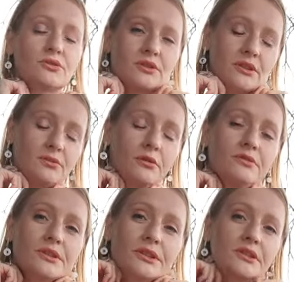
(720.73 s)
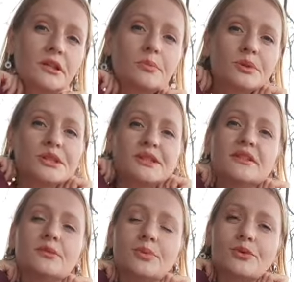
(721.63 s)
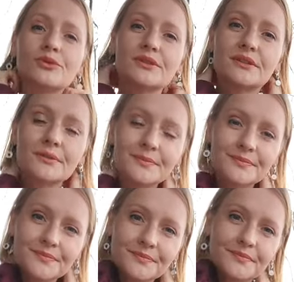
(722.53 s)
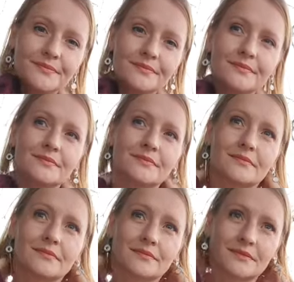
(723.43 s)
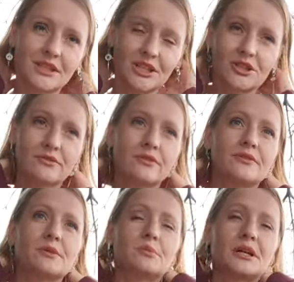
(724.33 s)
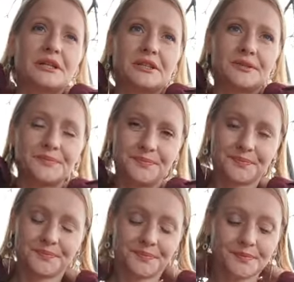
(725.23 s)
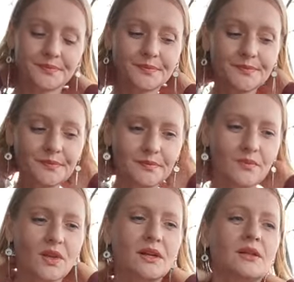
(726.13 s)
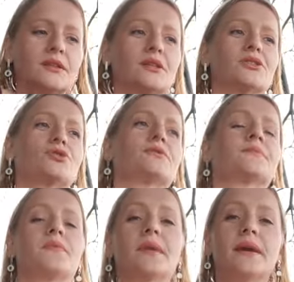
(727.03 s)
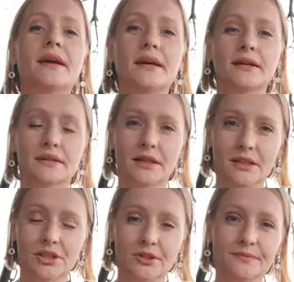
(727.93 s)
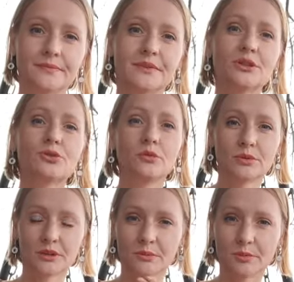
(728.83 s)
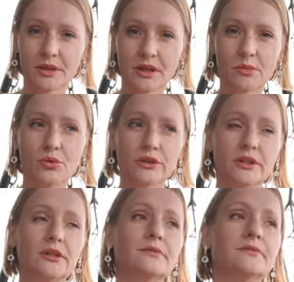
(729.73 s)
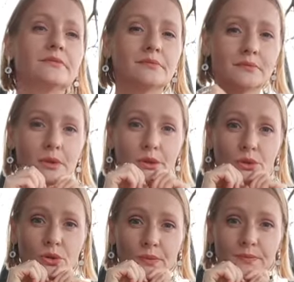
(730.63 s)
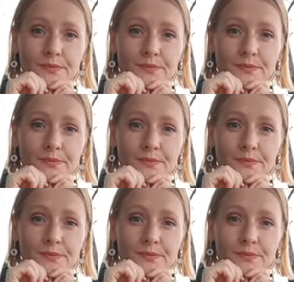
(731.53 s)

Но ну, с какого-то этапа тело просит нашего внимания. Хорошо. Дальше. Эту область мы проработали. Лицо.